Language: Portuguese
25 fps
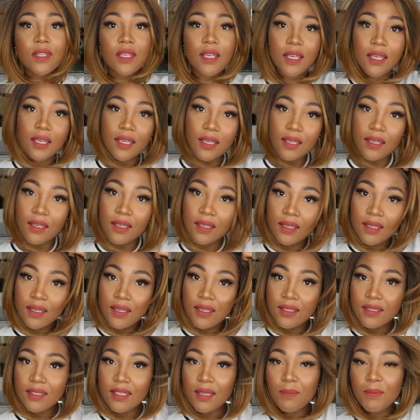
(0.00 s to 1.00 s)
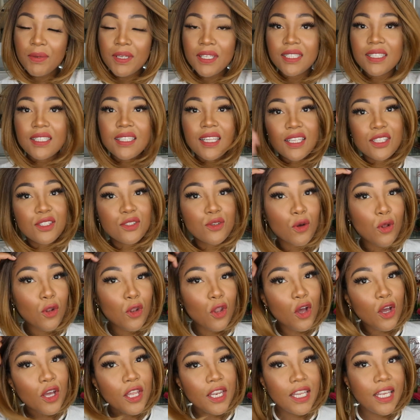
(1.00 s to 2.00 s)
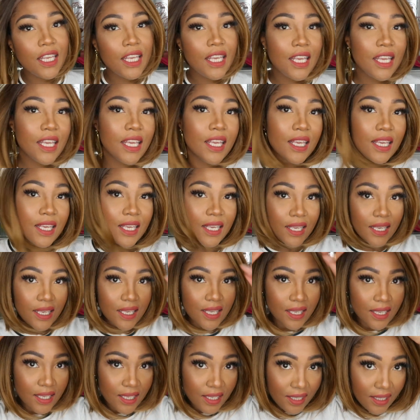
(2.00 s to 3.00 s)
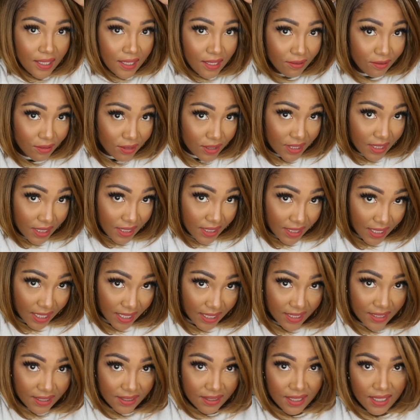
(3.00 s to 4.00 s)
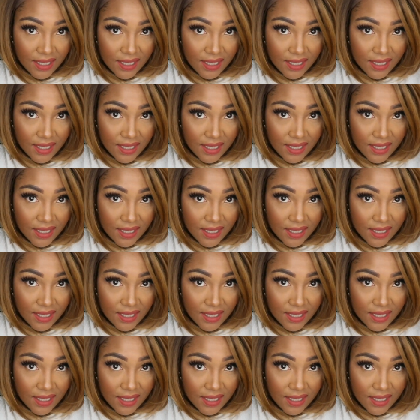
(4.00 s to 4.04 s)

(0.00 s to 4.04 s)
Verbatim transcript: é, sem precisar descolorir e você que está em